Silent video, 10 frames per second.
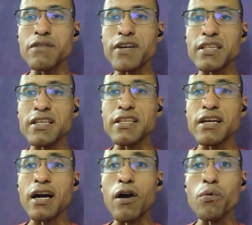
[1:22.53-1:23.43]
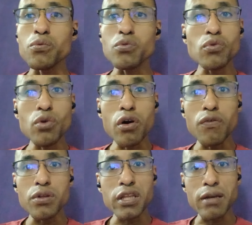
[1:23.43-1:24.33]
ele vai atender ao
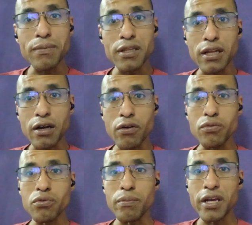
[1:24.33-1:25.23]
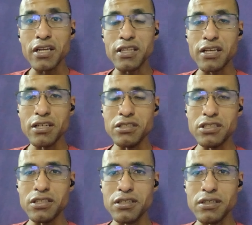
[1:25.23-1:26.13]
novo terminal do BRT
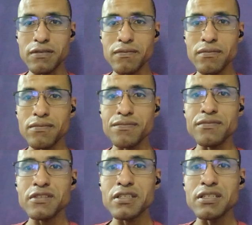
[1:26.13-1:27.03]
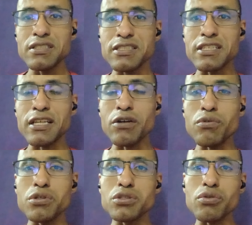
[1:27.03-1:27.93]
de Santa Cruz.